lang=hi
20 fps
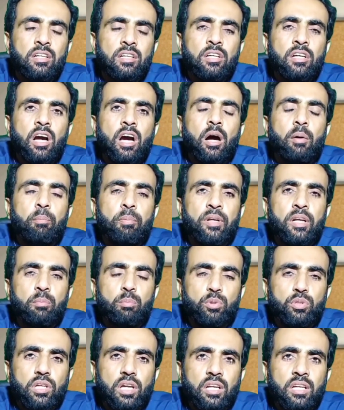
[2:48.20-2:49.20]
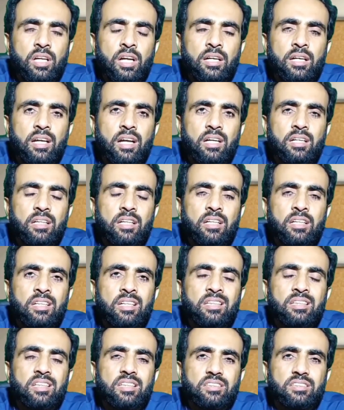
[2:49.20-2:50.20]
अपने मुतलका डॉक्टर या
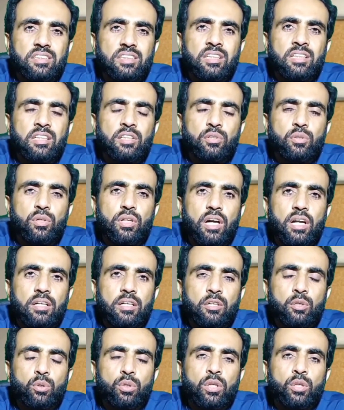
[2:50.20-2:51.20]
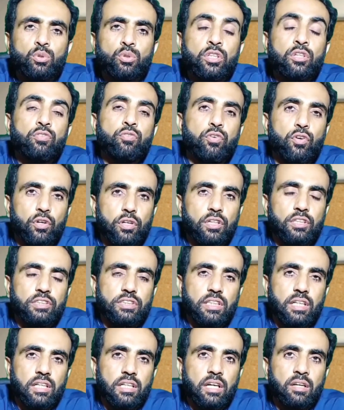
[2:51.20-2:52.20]
नज़दीकी जो डॉक्टर होगा उसे फ़ौर
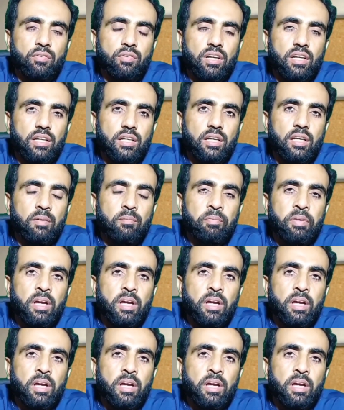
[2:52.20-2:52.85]
चेक करवाएंगे